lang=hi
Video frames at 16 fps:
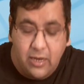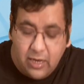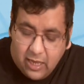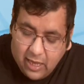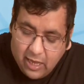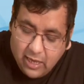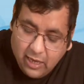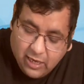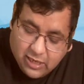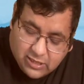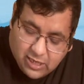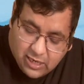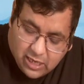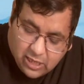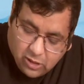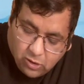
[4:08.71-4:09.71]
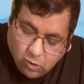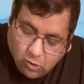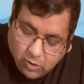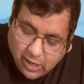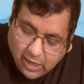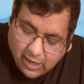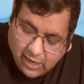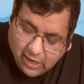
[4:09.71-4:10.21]
ठीक है सर इन दोनों
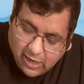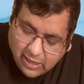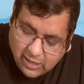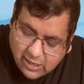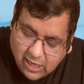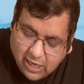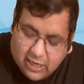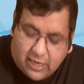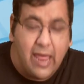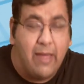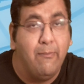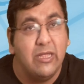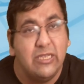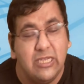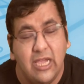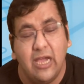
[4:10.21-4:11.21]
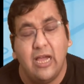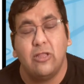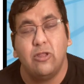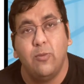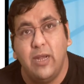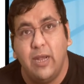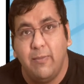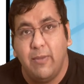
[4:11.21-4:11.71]
के करने के बाद इसके लिए टाइम बचेगा कहाँ
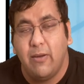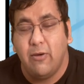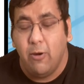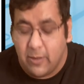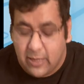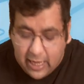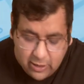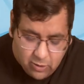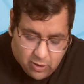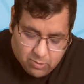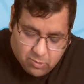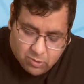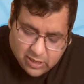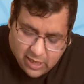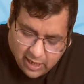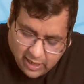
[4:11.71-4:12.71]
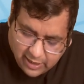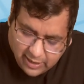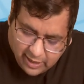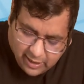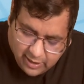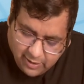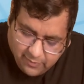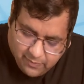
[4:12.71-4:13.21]
तो बेटा मैं आपको बता देता हूँ आपको क्या
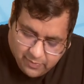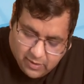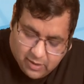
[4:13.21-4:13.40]
करना है